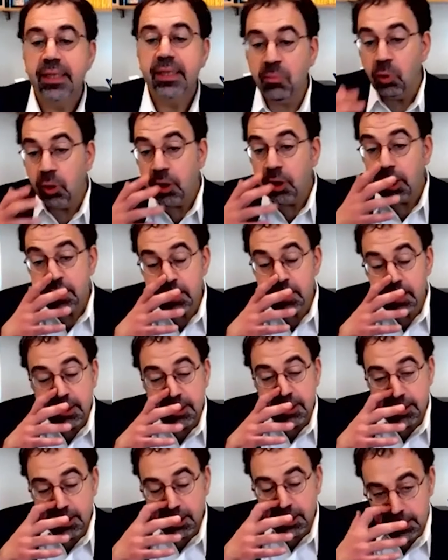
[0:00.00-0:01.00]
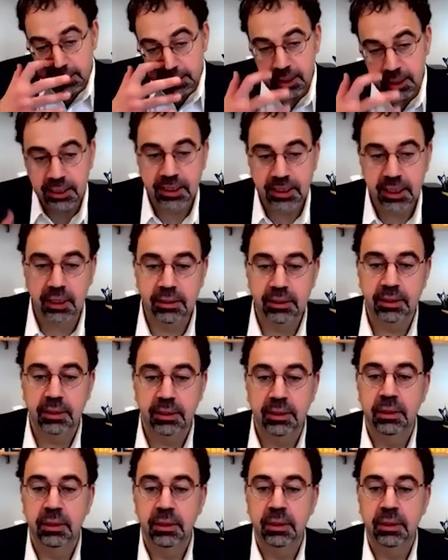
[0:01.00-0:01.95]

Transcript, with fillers: Demokrasilerin sayısı azaldı.